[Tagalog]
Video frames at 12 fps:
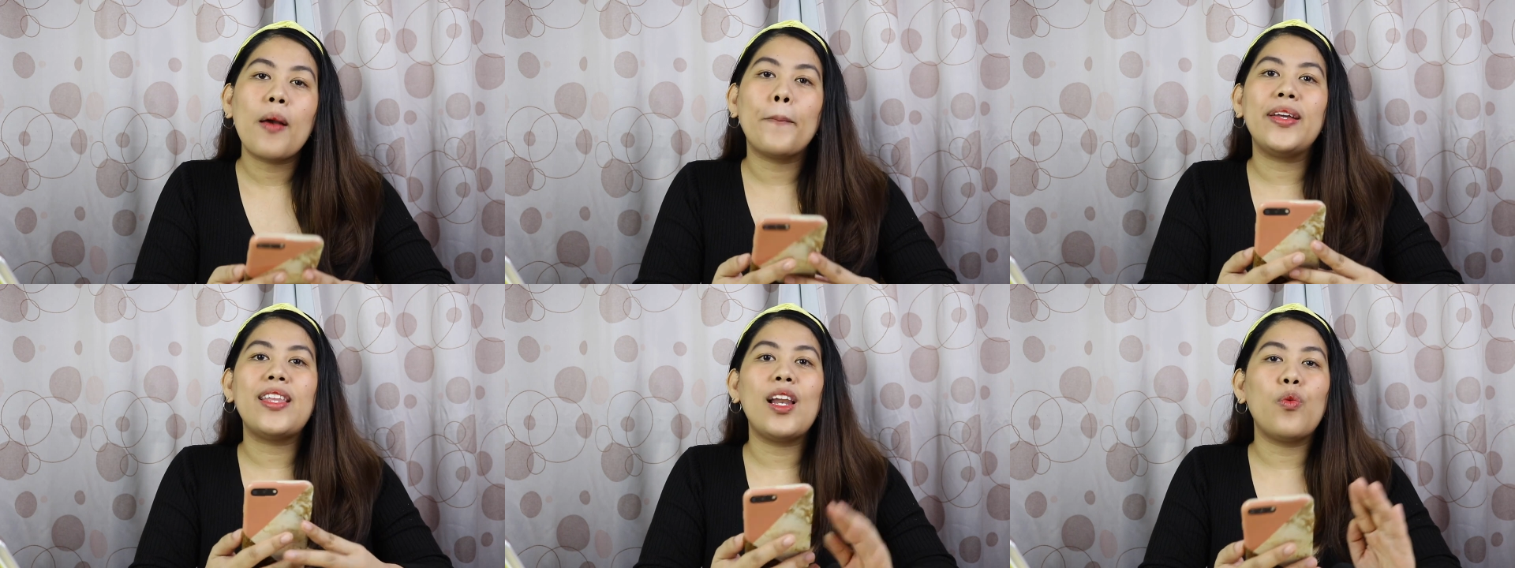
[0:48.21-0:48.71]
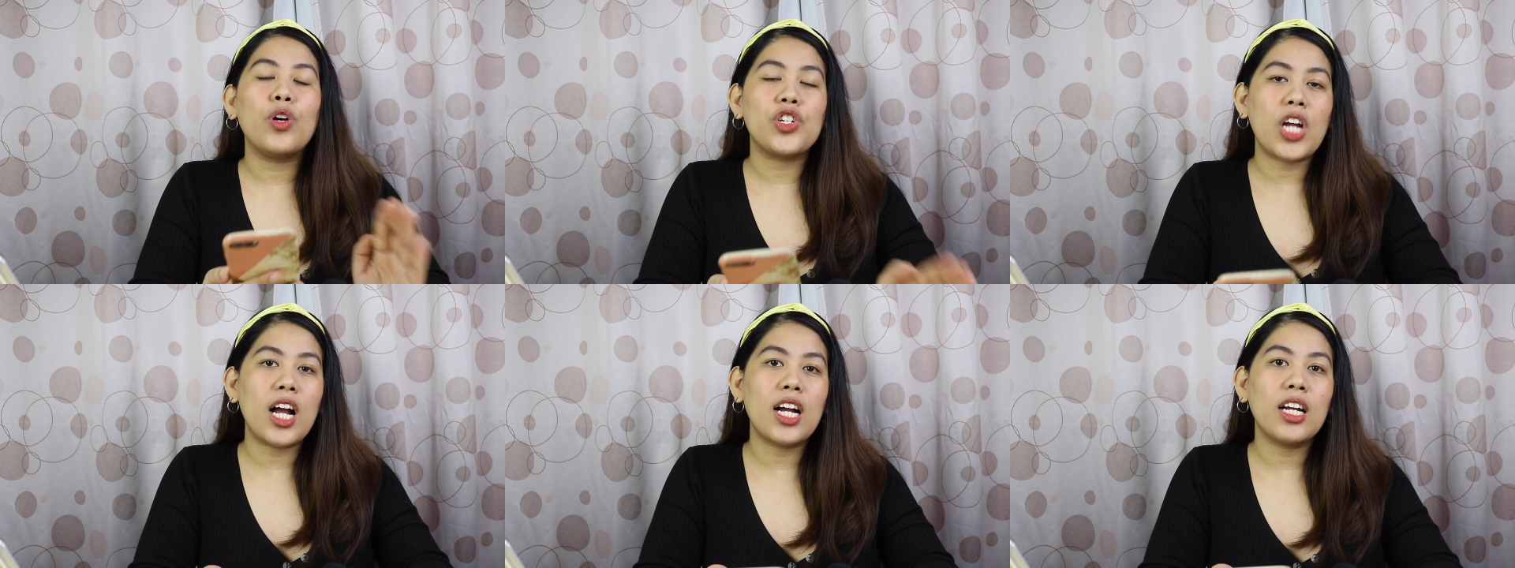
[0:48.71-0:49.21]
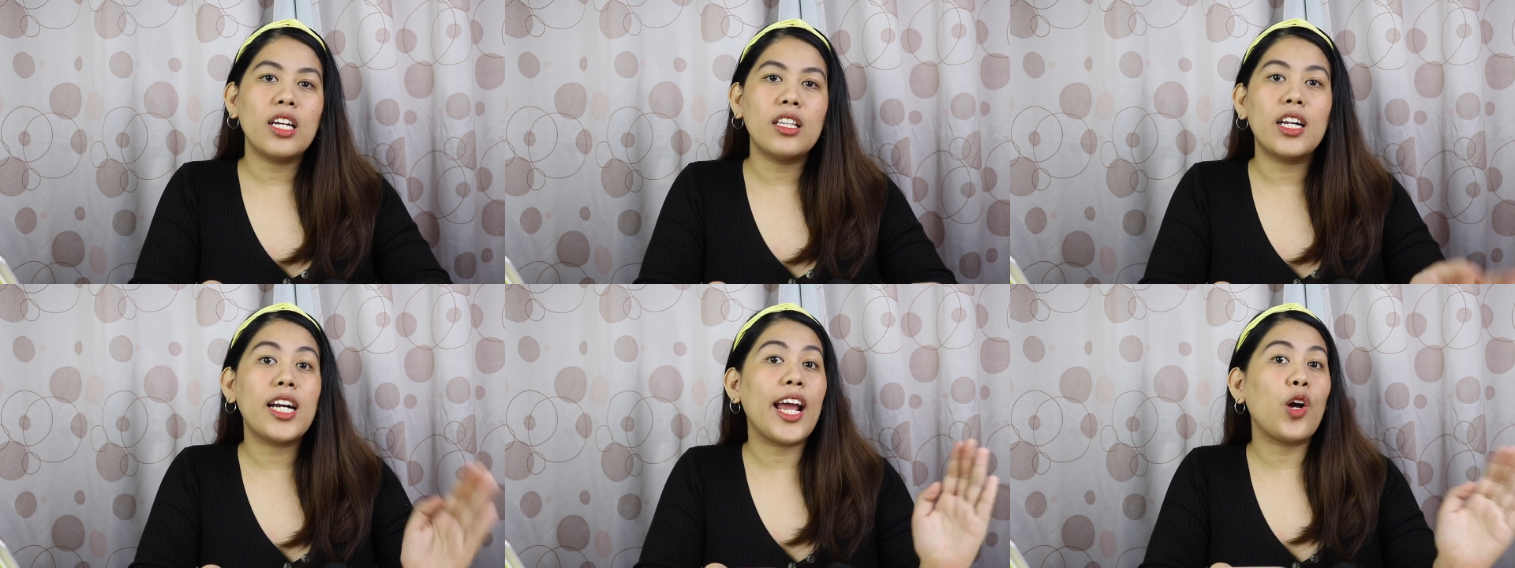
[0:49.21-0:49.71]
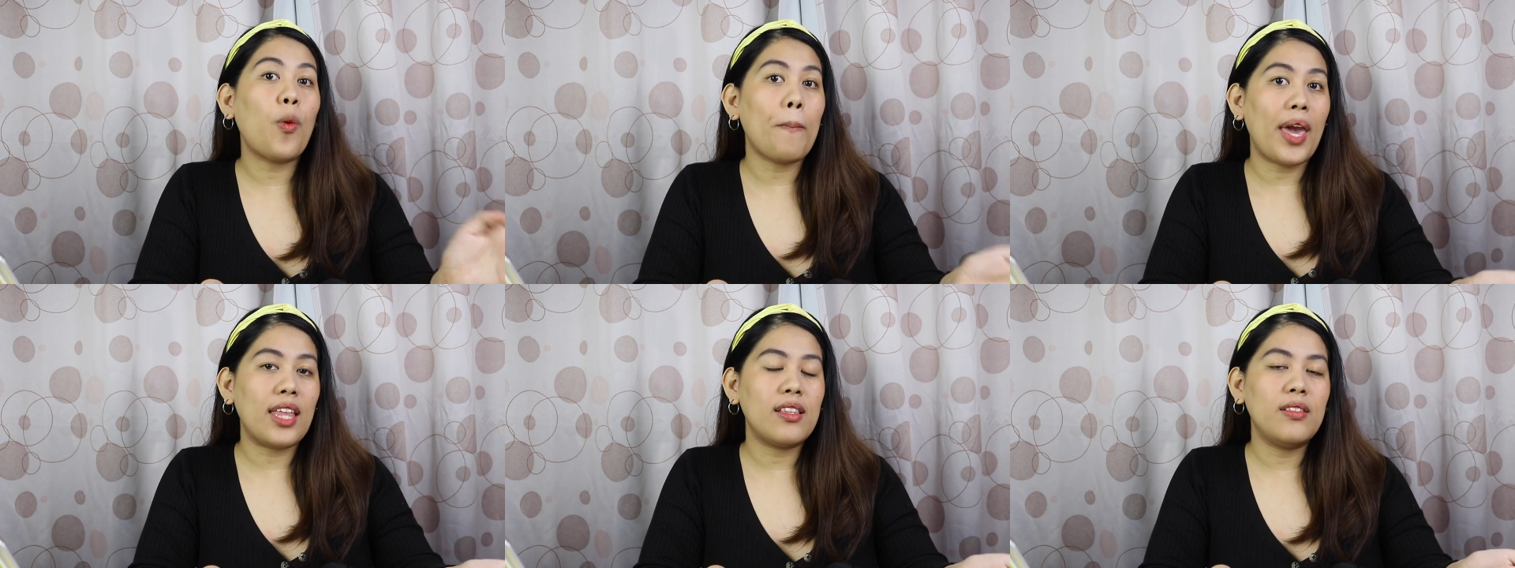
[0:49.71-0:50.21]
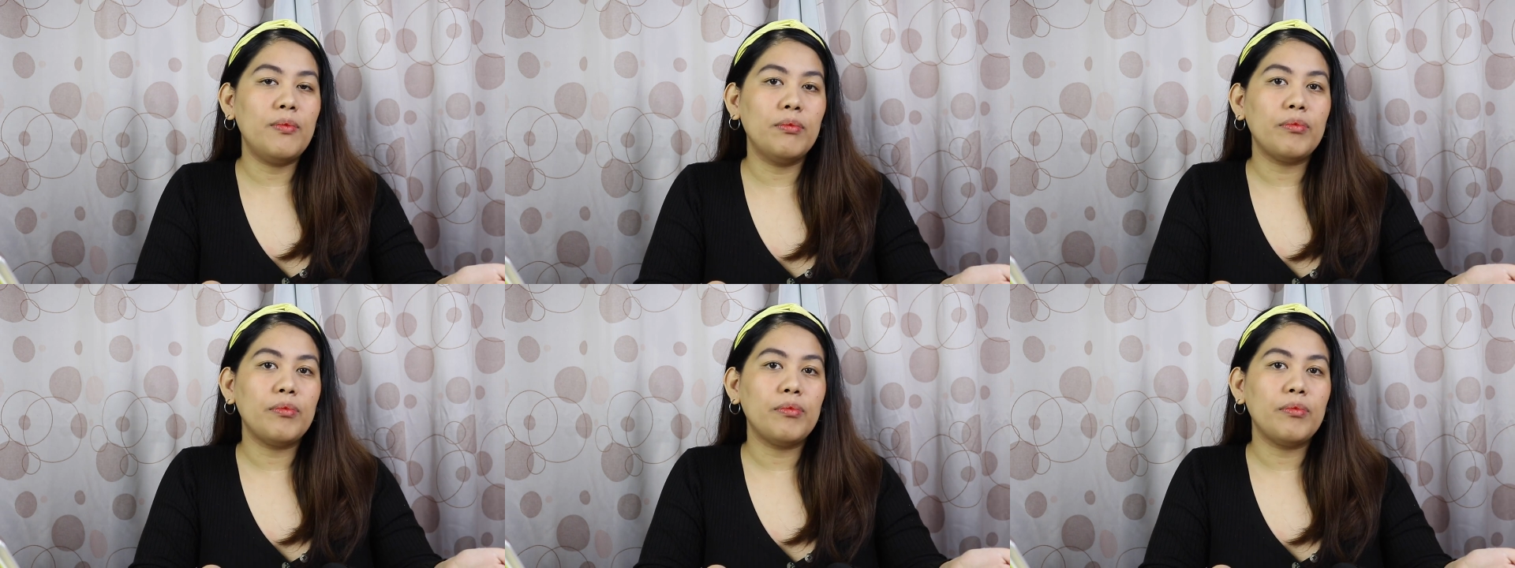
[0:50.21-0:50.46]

may dalawa siyang na-recommend